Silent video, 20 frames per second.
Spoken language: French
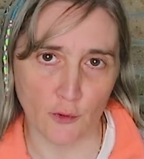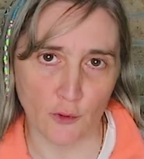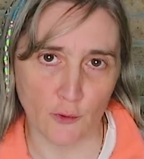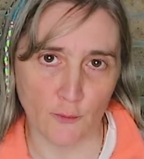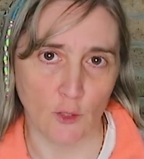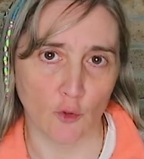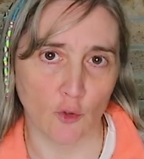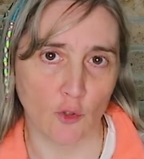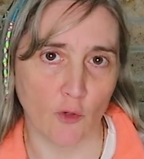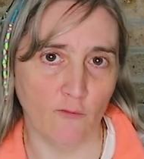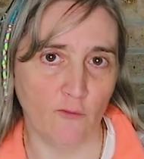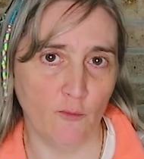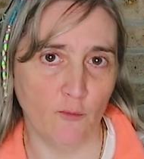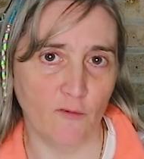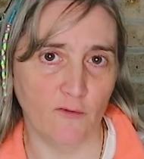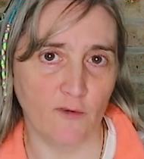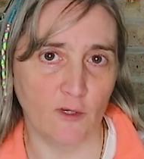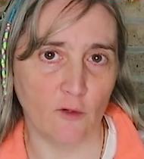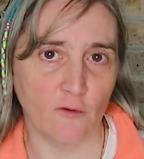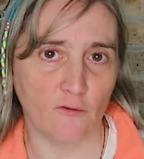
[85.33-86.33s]
Et donc, comme vous
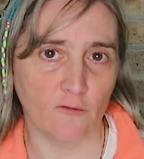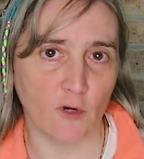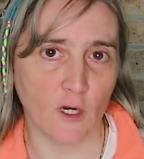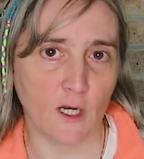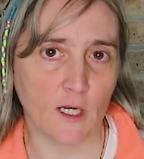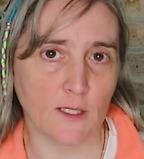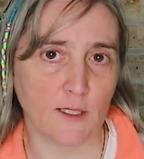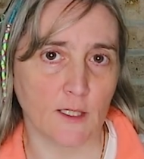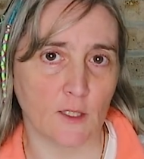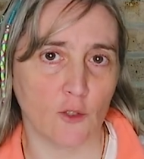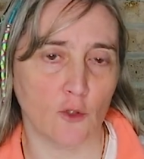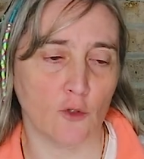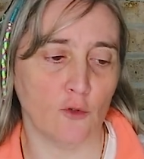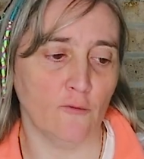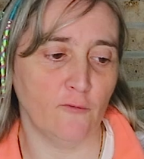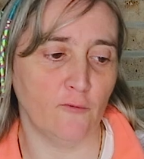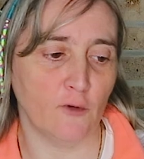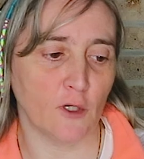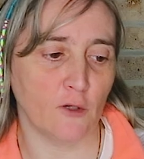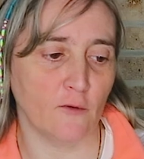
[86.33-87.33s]
pouvez le voir, c'est
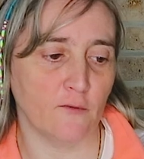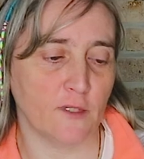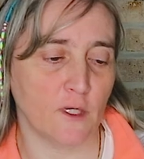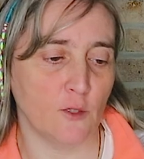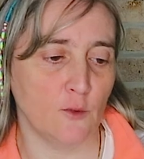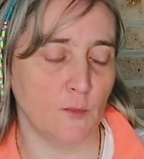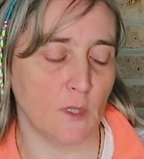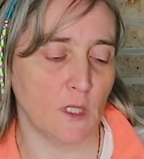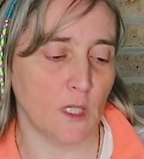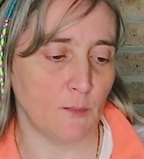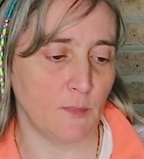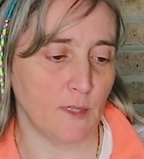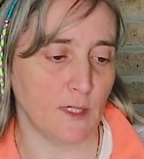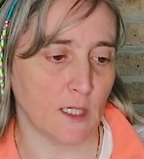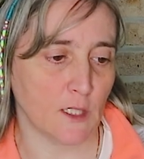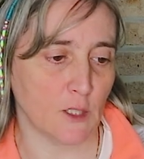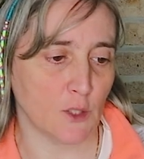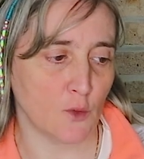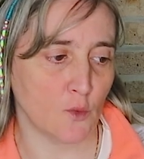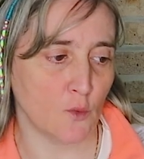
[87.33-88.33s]
qu'une fois que vous allumez
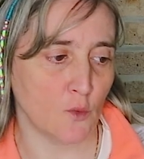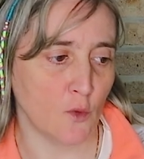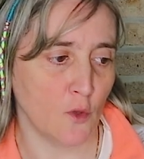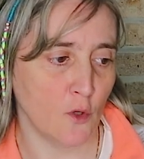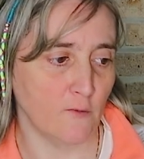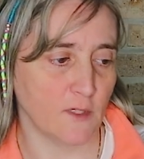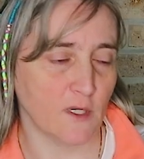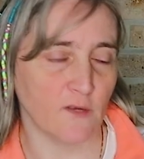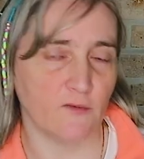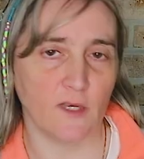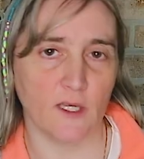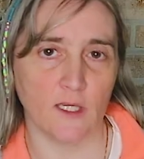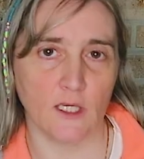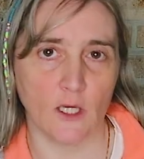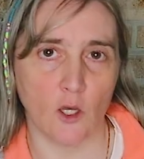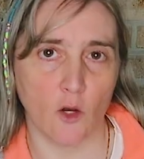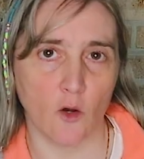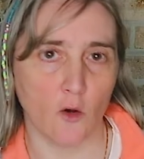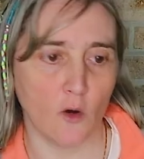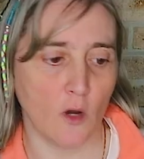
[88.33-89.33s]
l'application, vous avez un
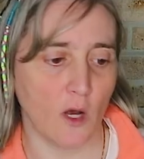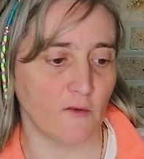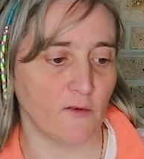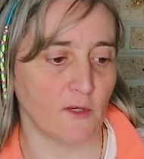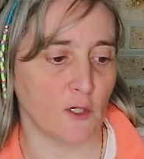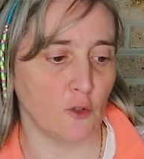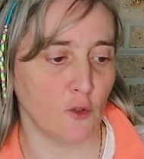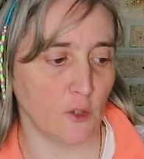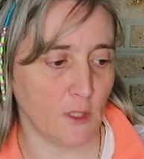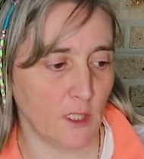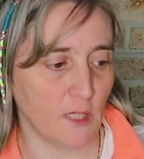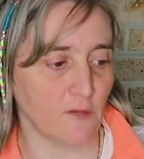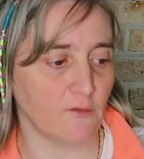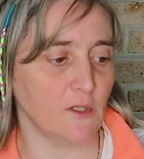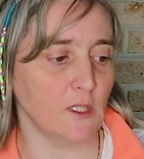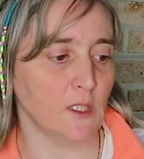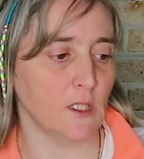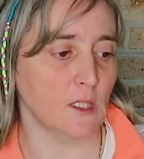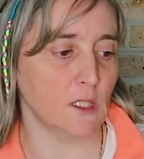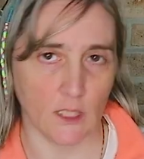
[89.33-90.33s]
écran avec le
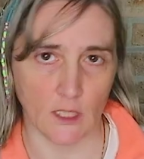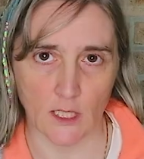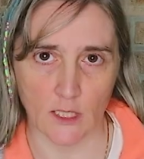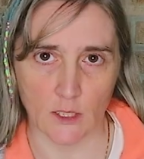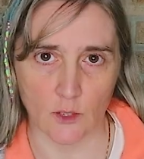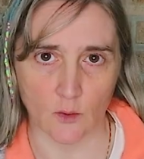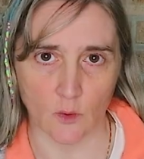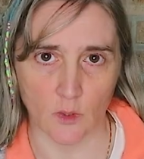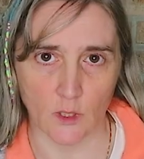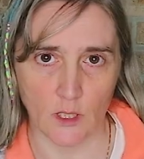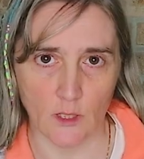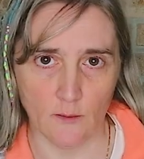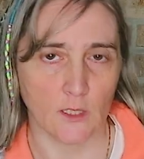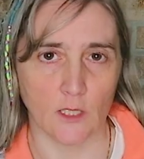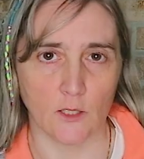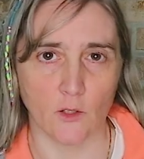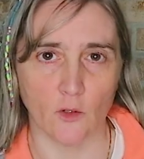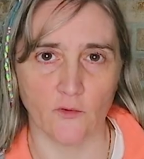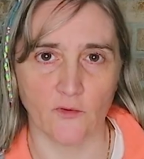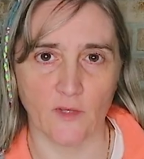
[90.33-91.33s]
clavier et la souris
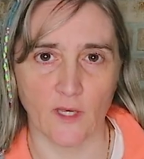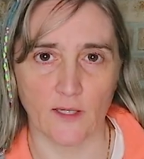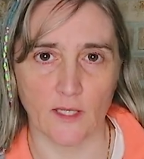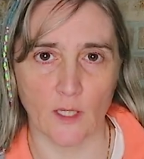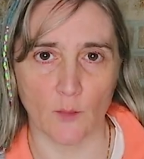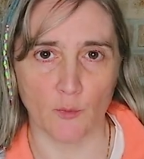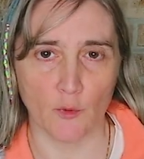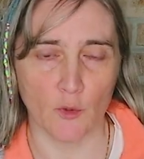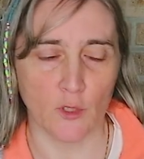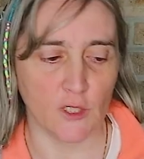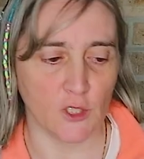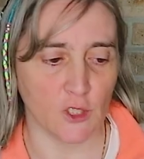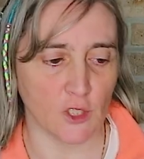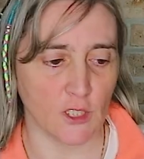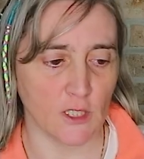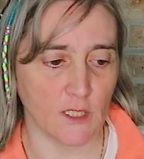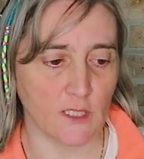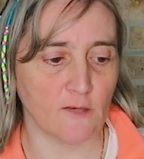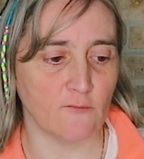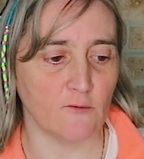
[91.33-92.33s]
qui est en teinte un peu
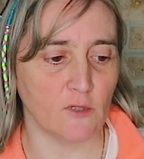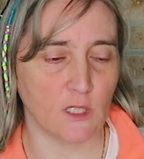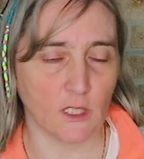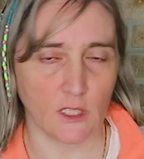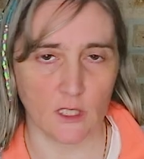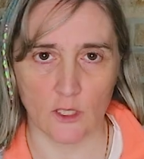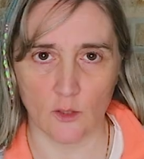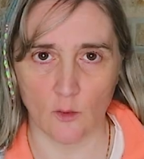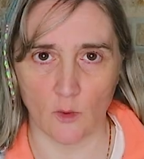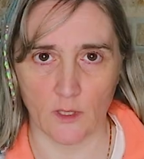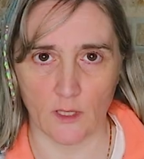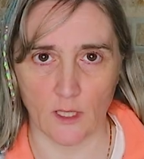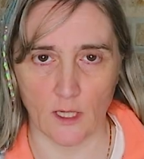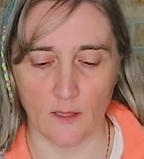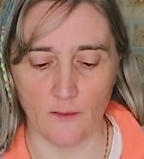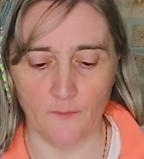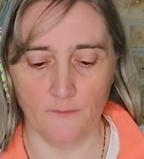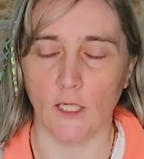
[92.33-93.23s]
léger. Ça veut dire qu'ils sont éteints.